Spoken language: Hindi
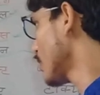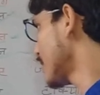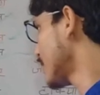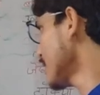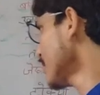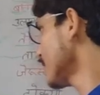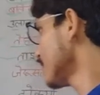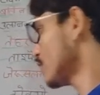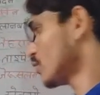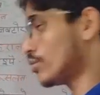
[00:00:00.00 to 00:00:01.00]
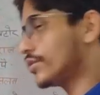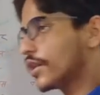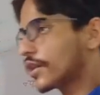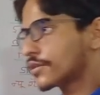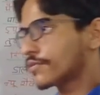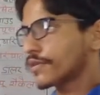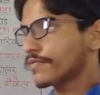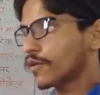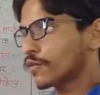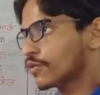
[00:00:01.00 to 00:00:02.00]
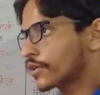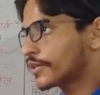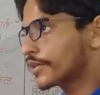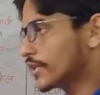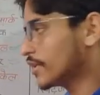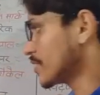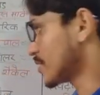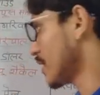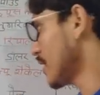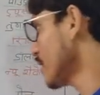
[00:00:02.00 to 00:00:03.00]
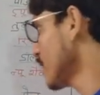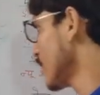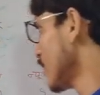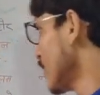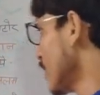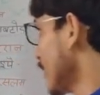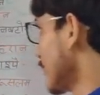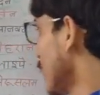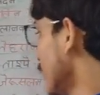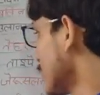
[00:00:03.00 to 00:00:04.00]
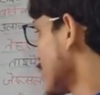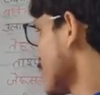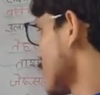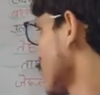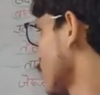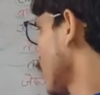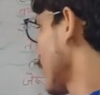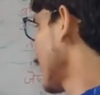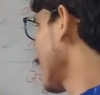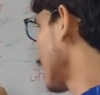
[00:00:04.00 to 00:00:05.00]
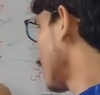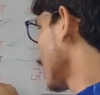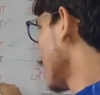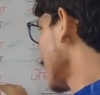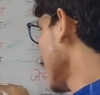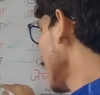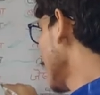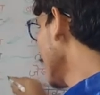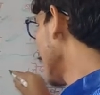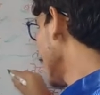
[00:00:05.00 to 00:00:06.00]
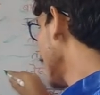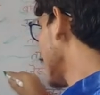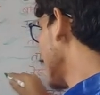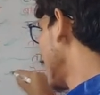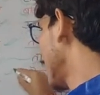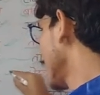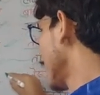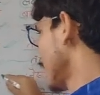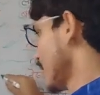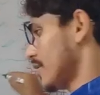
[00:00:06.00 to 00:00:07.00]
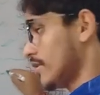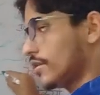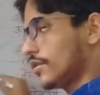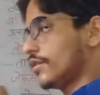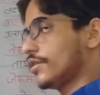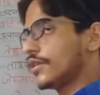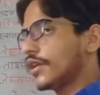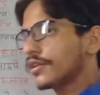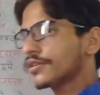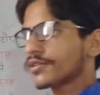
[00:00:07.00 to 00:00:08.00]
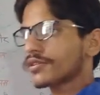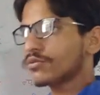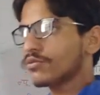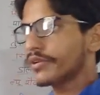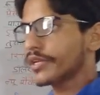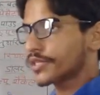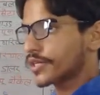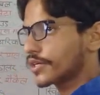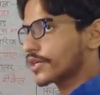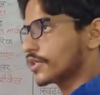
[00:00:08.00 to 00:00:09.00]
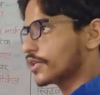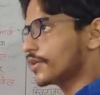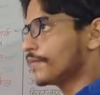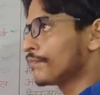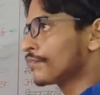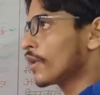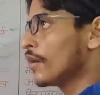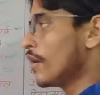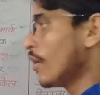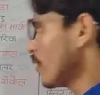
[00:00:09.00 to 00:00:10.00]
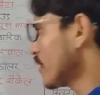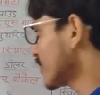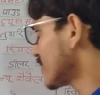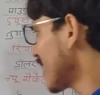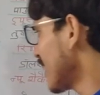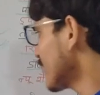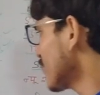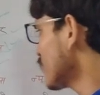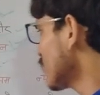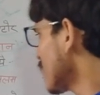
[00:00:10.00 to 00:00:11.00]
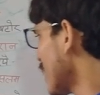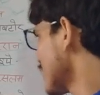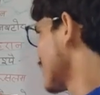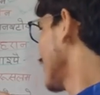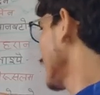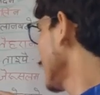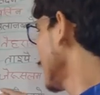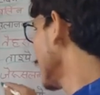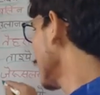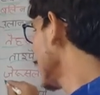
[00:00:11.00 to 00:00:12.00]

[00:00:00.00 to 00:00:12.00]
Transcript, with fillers: कंट्री दुनिया का सबसे पावरफुल कंट्री इसराइल इसराइल की संसद को कई बार पूछा गया है नेसेंट इसराइल की संसद को नेसेंट कहते हैं और इसराइल की जो राजधानी है